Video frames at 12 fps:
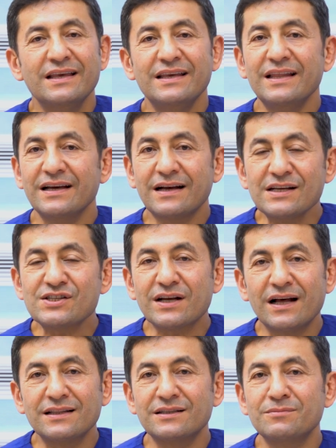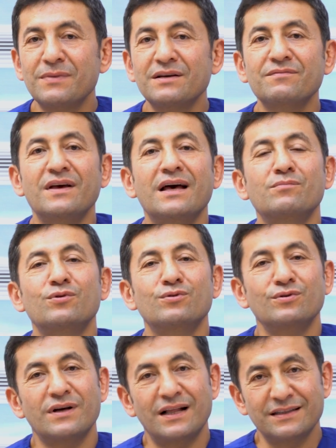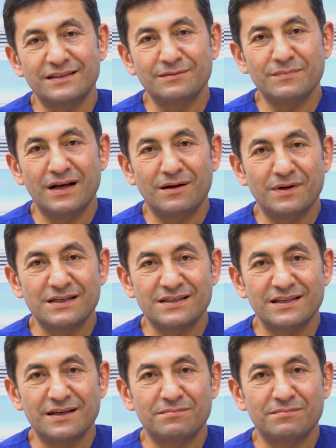Yine kaş kaldırmak veya burun kaldırma amaçlı